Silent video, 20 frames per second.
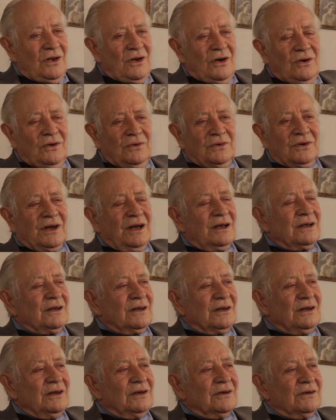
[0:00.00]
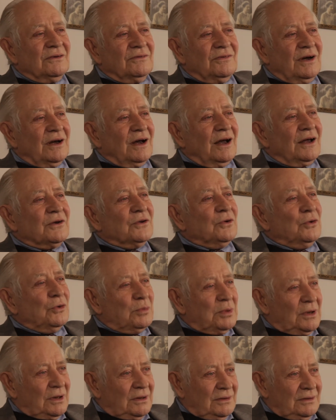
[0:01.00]
Und kranke Kinder war ein
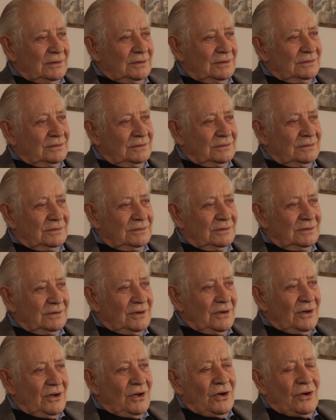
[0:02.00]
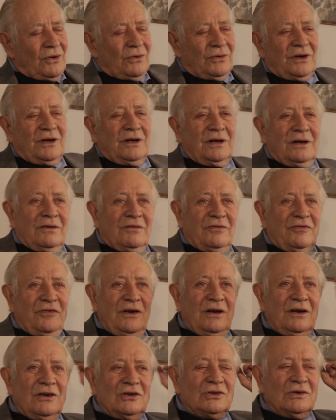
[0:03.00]
Übel. Und in
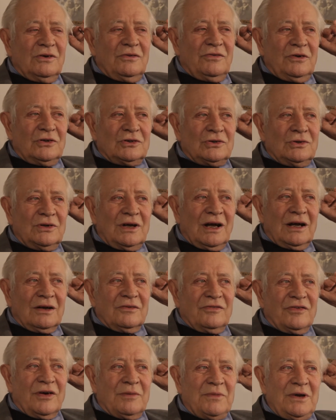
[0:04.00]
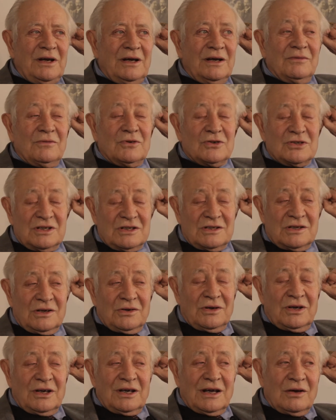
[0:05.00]
viele Stuttgarter Familien, wo es das
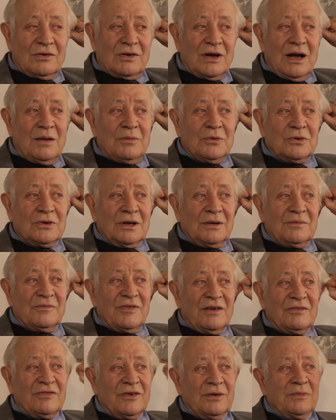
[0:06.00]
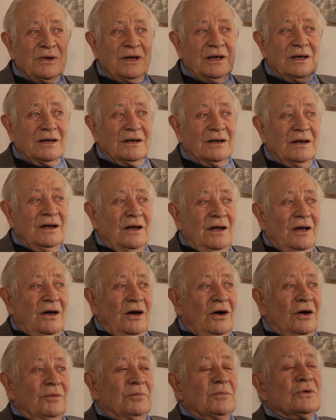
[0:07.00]
natürlich auch gab, oder in Pfarrfamilien,
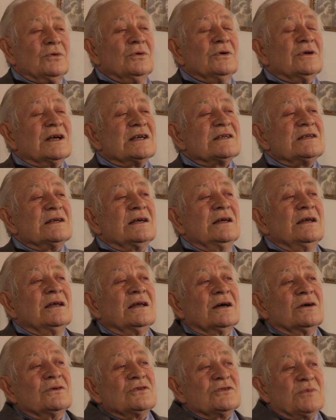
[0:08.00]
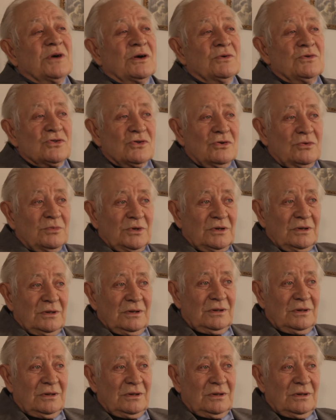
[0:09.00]
haben wir geguckt, dass die Kinder aus dem Haus kommen.